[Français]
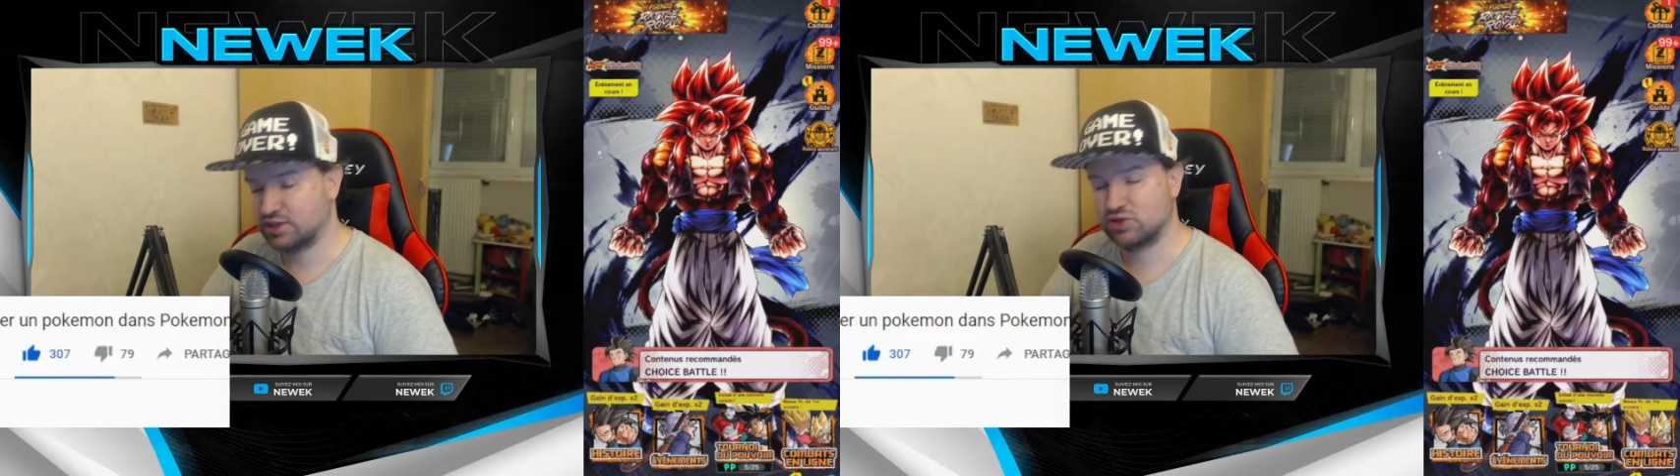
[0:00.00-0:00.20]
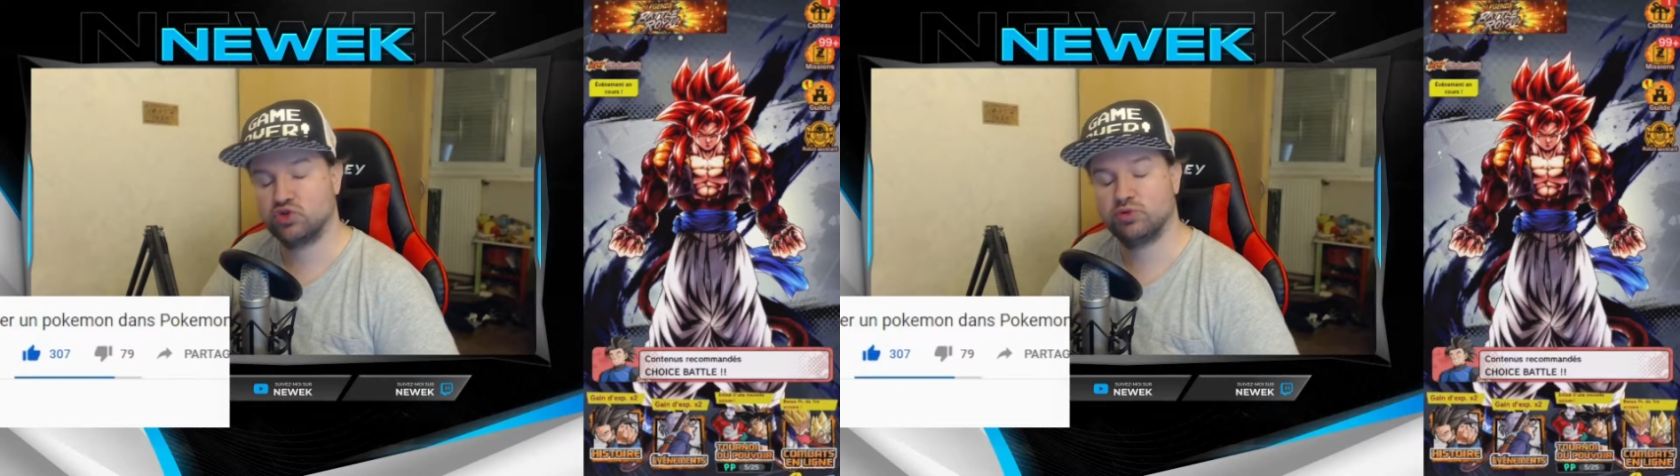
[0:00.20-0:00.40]

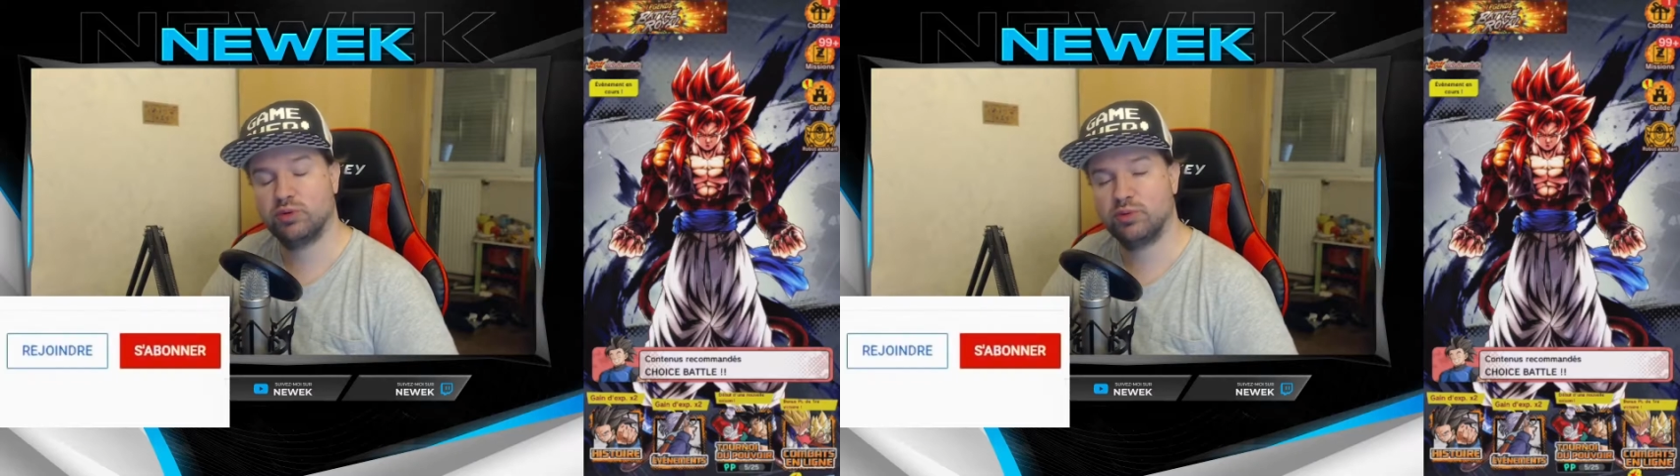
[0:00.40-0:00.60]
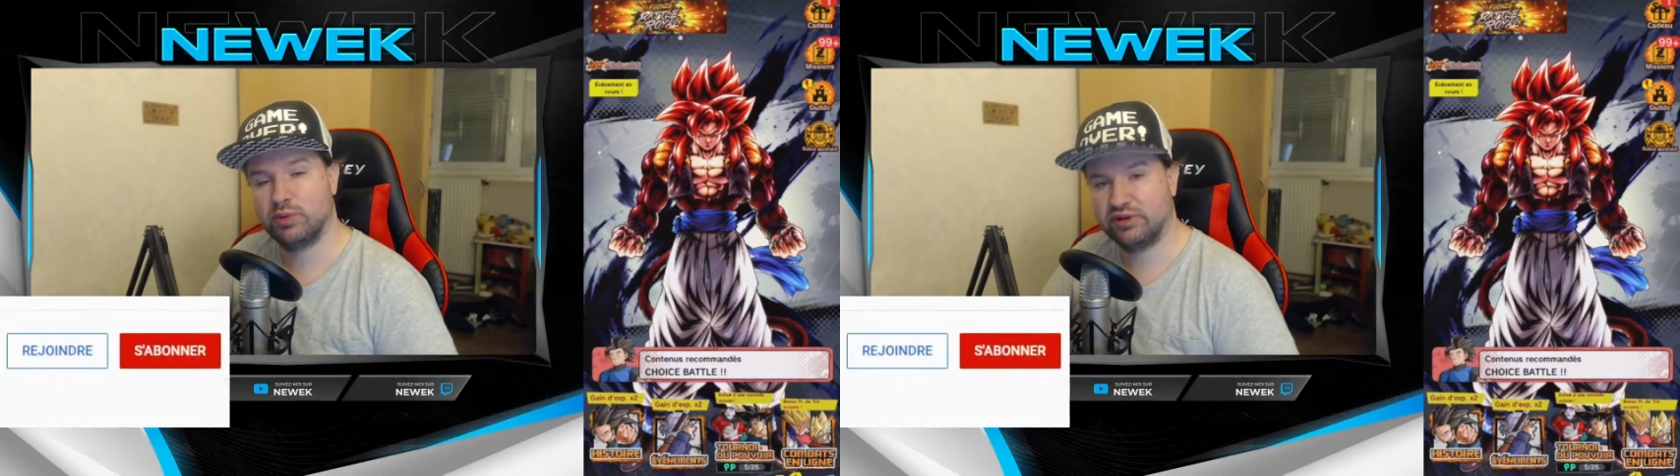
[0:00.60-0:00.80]
est-ce que tu peux
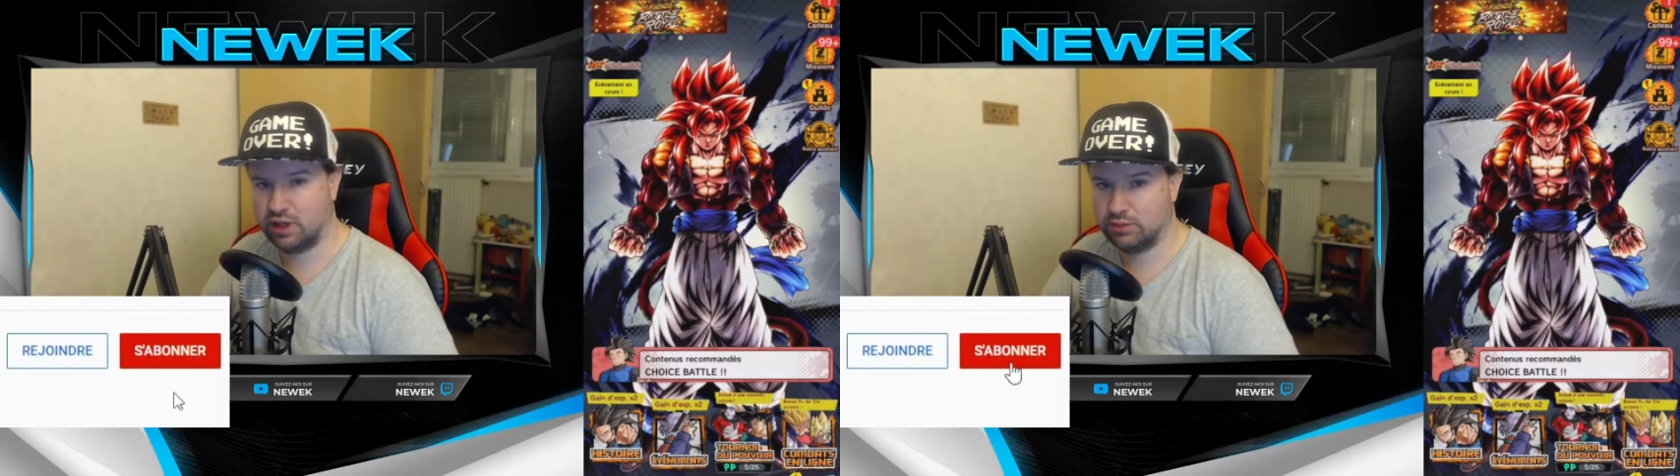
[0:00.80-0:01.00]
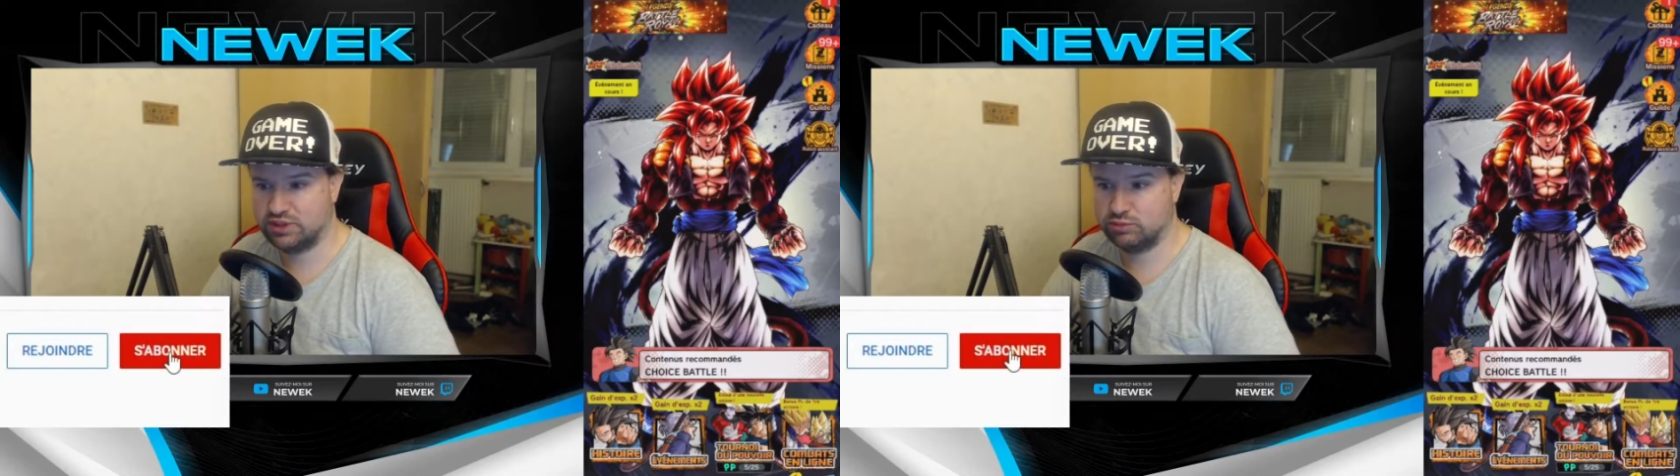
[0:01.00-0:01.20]
me mettre
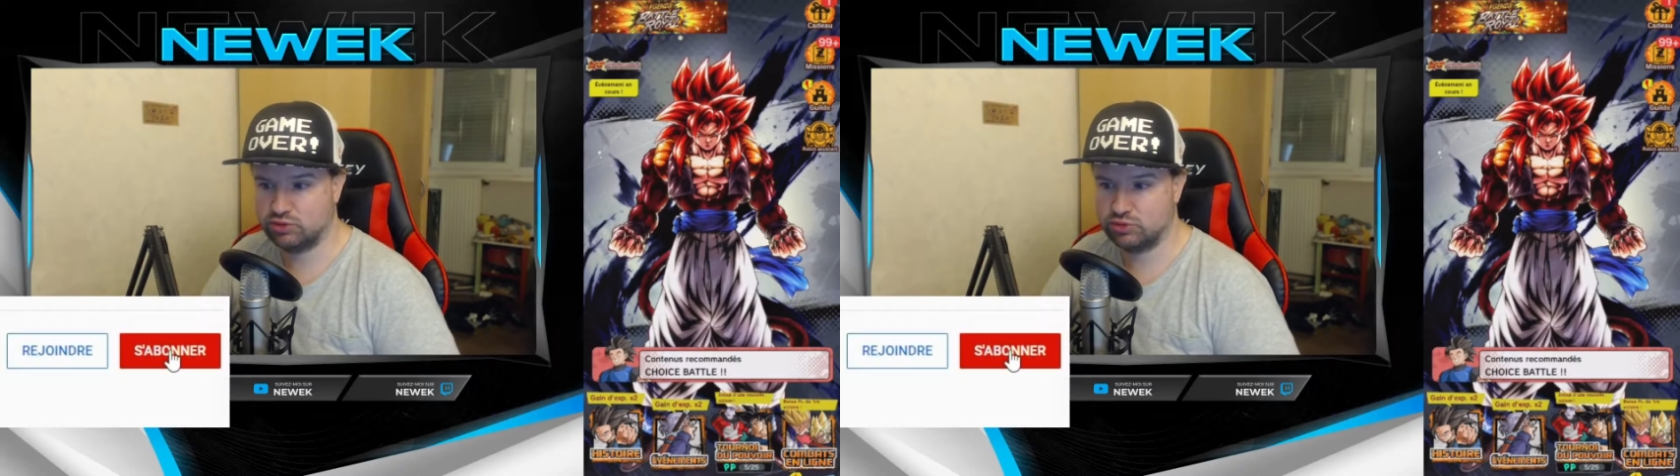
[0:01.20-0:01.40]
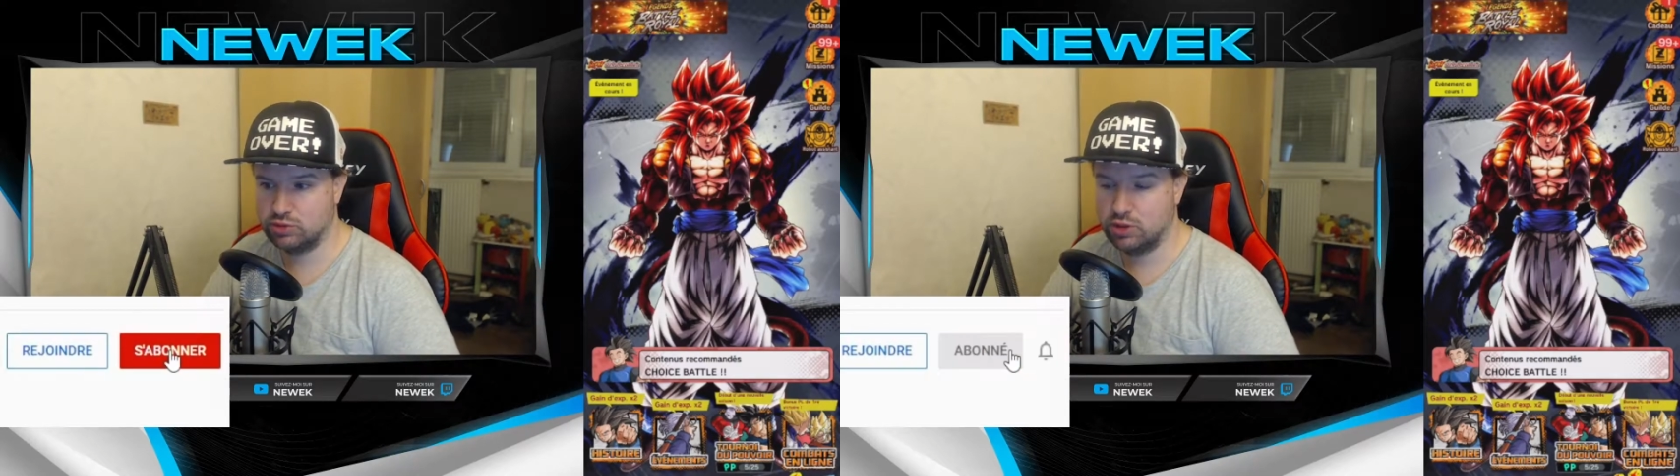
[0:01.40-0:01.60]
un petit
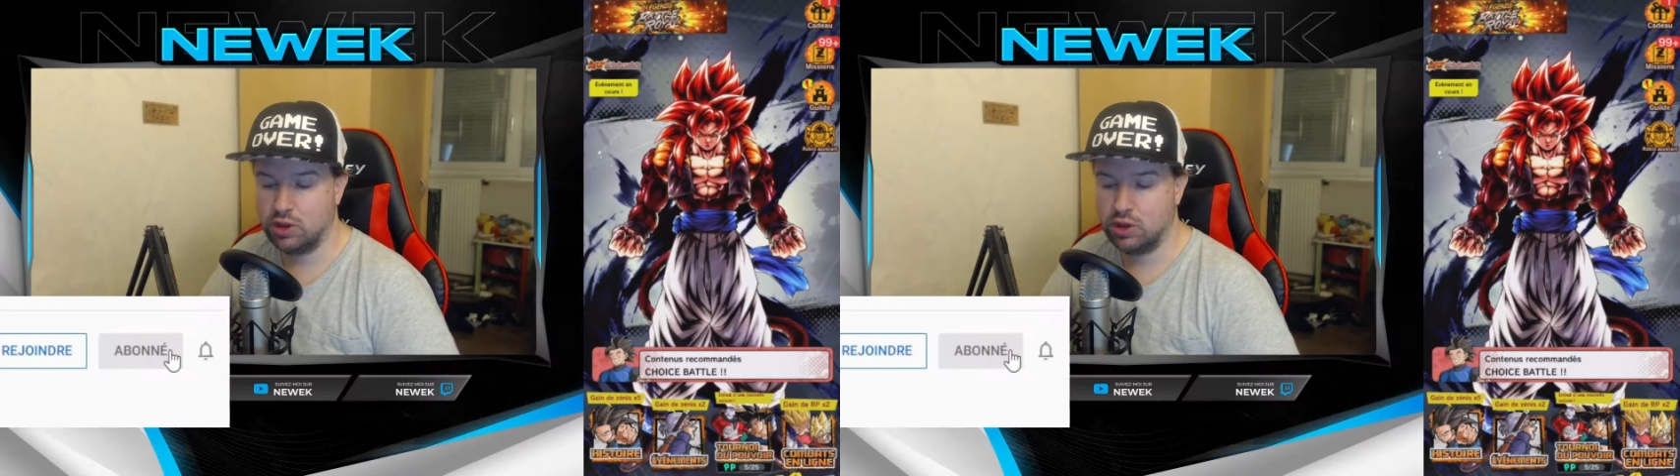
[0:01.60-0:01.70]
pouce bleu,